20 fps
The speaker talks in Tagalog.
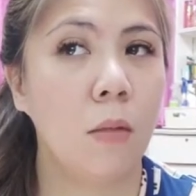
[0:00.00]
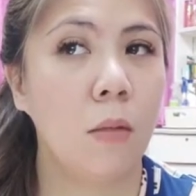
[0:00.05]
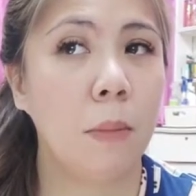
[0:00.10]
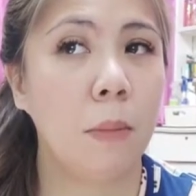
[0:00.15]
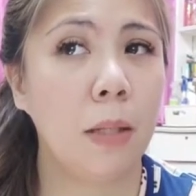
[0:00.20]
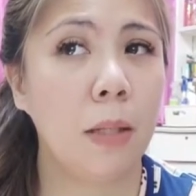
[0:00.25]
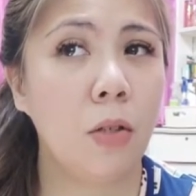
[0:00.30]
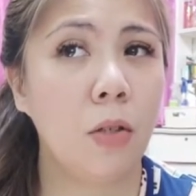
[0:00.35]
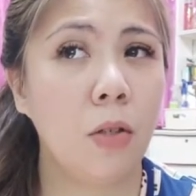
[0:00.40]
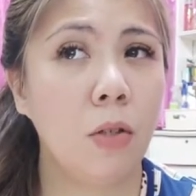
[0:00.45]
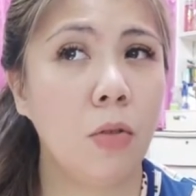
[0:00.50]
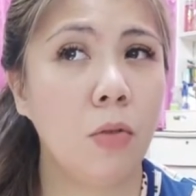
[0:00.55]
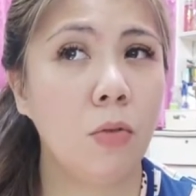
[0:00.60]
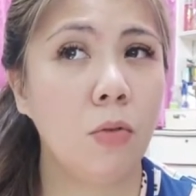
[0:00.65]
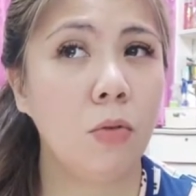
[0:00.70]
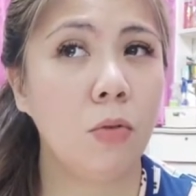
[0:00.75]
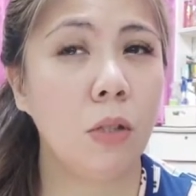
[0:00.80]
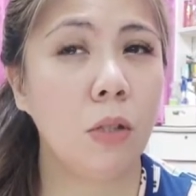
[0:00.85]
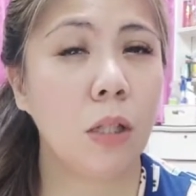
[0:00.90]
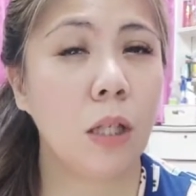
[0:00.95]
Pero
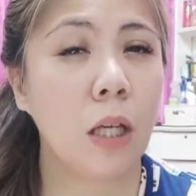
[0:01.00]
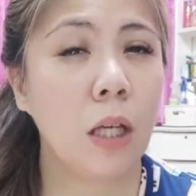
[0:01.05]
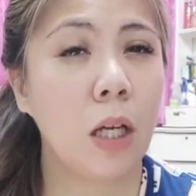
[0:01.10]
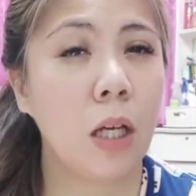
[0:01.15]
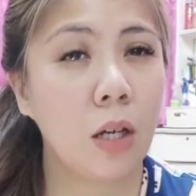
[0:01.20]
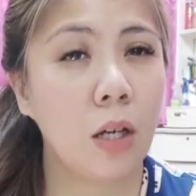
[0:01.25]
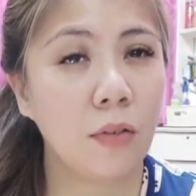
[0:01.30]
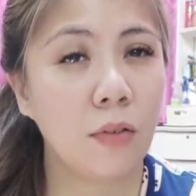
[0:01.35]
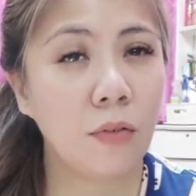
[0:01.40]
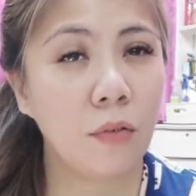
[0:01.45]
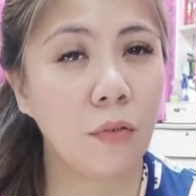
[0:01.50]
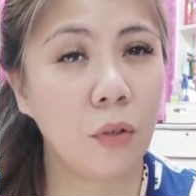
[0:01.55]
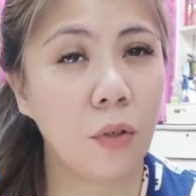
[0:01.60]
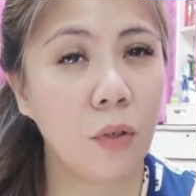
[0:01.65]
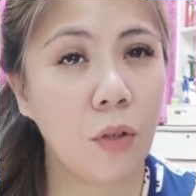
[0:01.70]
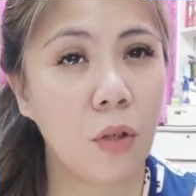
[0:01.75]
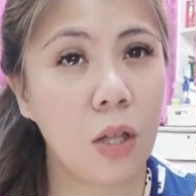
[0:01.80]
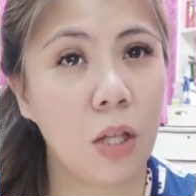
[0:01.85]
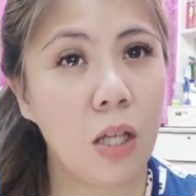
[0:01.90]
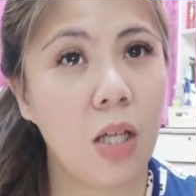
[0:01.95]
yung care
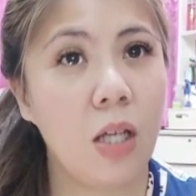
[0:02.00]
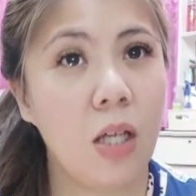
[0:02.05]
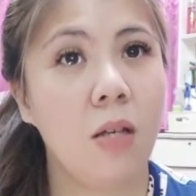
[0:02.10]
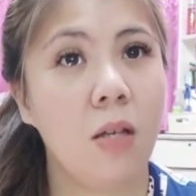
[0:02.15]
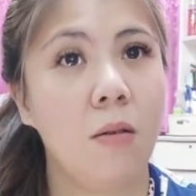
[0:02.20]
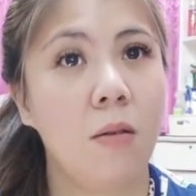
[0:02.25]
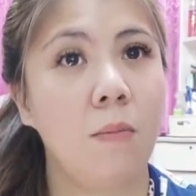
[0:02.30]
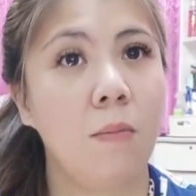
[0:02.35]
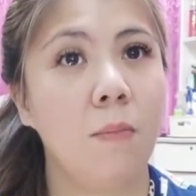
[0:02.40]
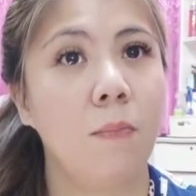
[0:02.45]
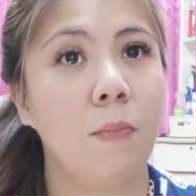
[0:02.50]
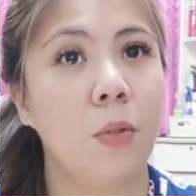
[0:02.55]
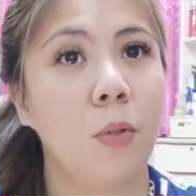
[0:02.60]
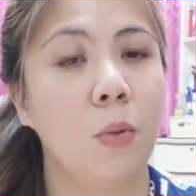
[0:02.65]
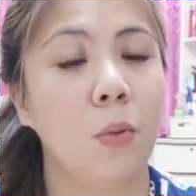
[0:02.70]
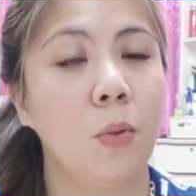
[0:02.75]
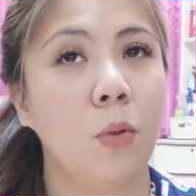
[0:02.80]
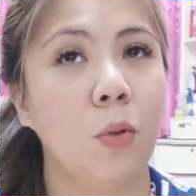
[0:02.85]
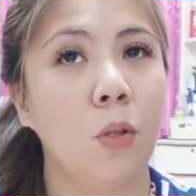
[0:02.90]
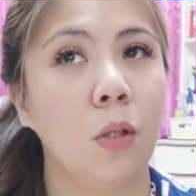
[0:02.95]
for them,
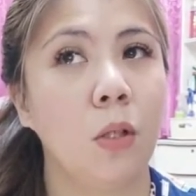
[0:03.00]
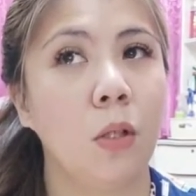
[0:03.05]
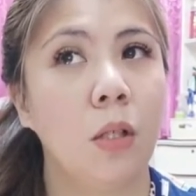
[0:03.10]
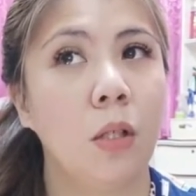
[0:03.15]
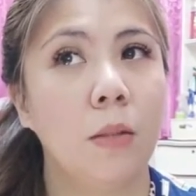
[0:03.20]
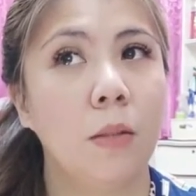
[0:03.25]
yung